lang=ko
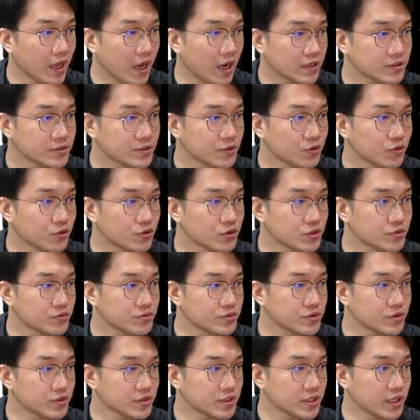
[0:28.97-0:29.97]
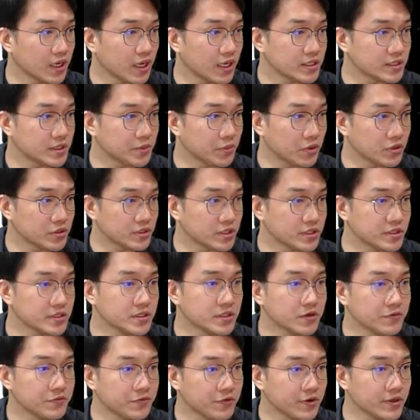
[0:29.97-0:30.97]
악성 코드 분석이나 이제 뭐
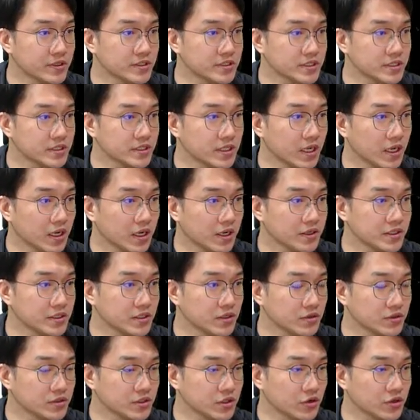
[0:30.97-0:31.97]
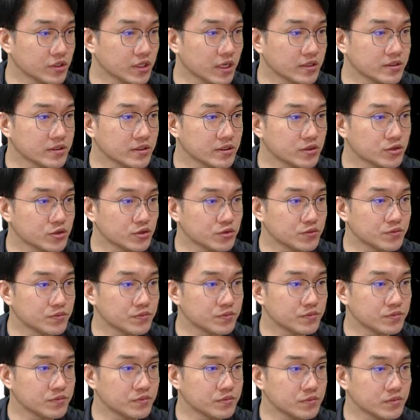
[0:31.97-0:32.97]
디지털 포렌징이나 이런 역량들을
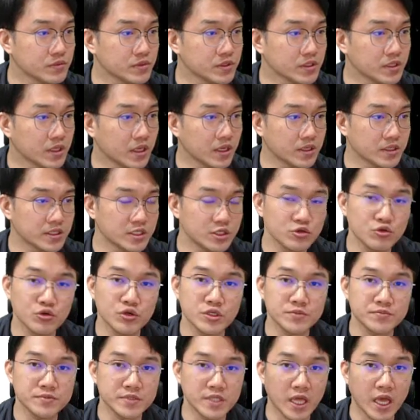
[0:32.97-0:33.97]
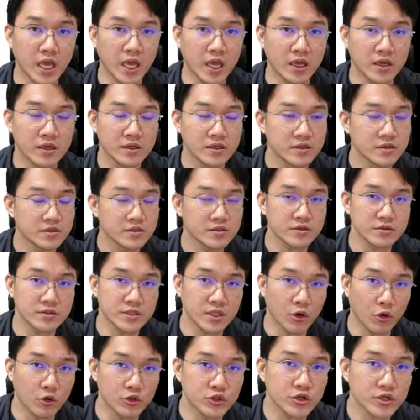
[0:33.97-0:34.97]
좀 이렇게 키우고 싶다. 그런데
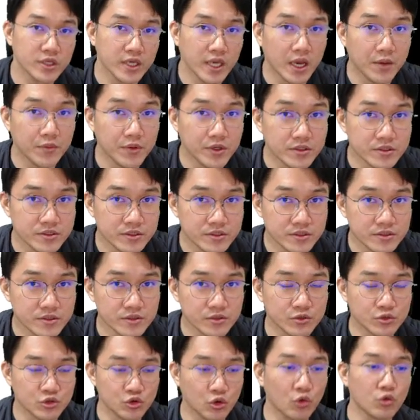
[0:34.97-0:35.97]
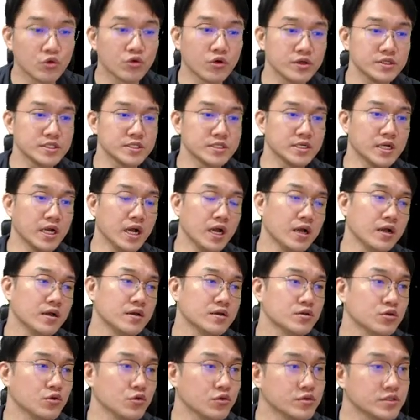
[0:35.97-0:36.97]
어떻게 하면은 좋을 것인가?
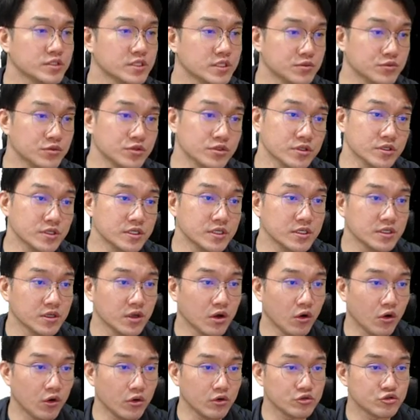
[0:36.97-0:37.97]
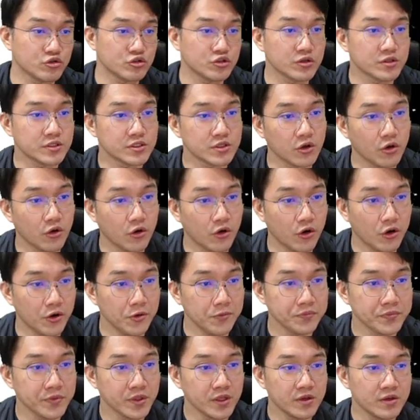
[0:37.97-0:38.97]
이런 질문을 어,
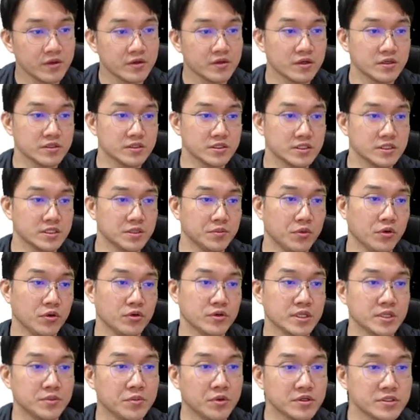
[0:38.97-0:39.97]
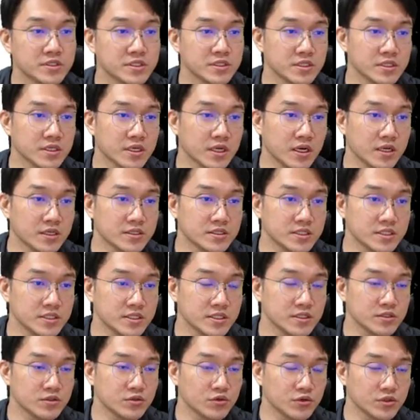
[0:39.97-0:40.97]
주셨어요. 그래서 이제 뭐
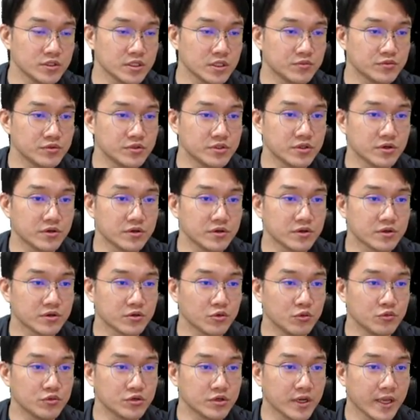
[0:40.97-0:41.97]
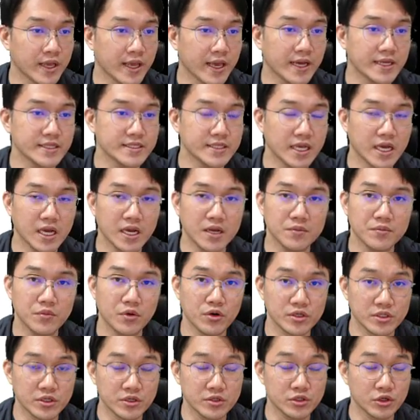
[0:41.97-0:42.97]
리버싱까지 또 이제 분석을 공부를 해야 하냐 뭐
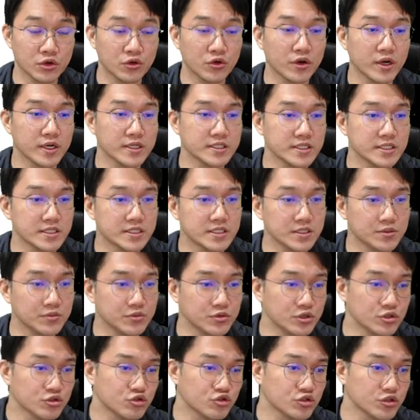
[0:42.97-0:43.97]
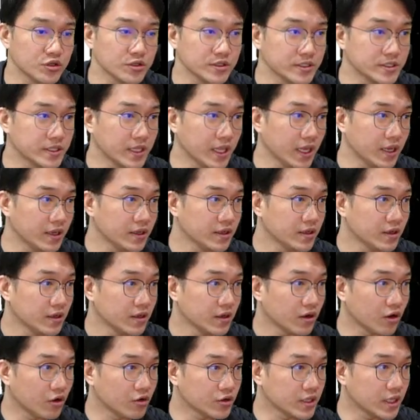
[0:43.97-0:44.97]
이런 여러 가지 질문을 주셨는데
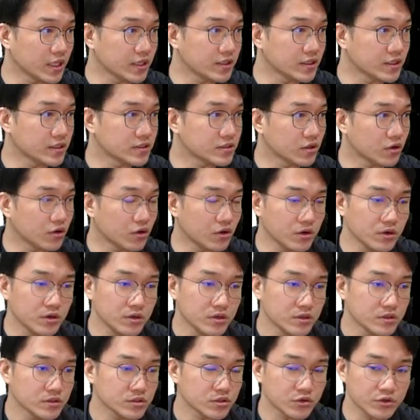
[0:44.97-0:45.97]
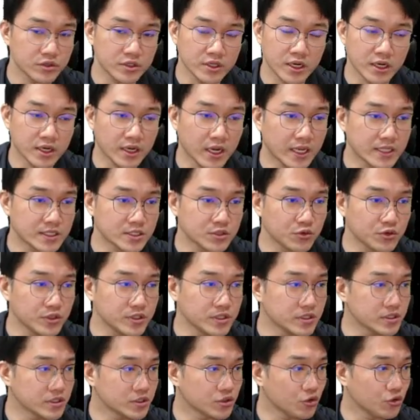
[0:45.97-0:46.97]
거기에 대해서 저희가 가지고
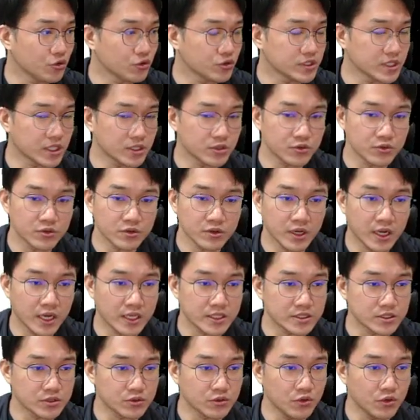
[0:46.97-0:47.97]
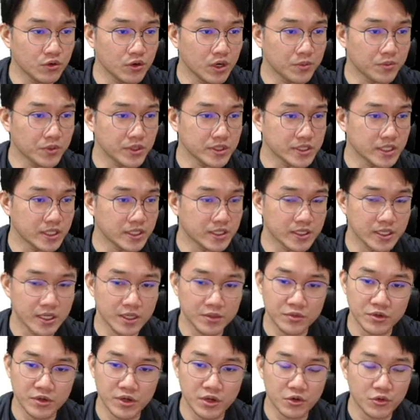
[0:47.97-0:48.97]
있는 교육 자료를 가지고 한번 이야기를
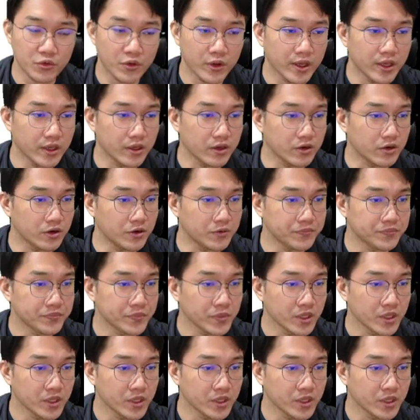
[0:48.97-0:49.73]
해보려고 해요